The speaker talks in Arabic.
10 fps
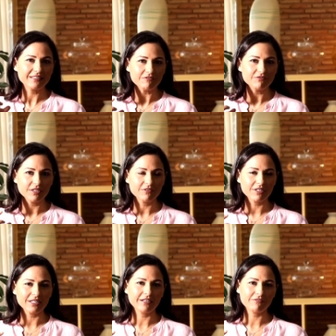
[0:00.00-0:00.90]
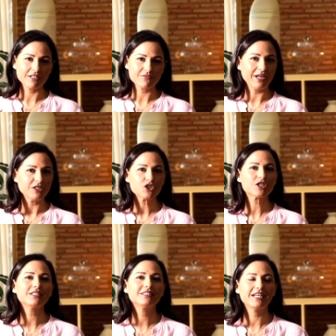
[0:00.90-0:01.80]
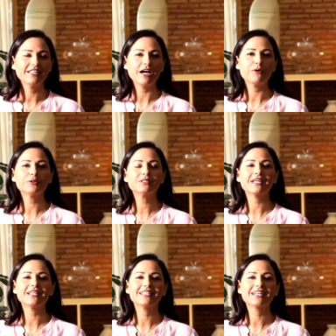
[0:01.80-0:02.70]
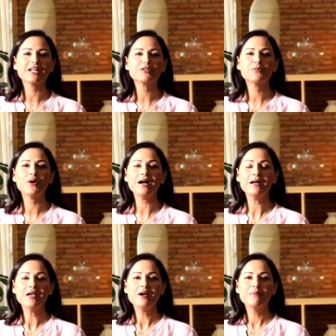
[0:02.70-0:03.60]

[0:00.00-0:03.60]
هكذا في الغليرفات بحال الشكل ديال الياغورت غادي نقدموها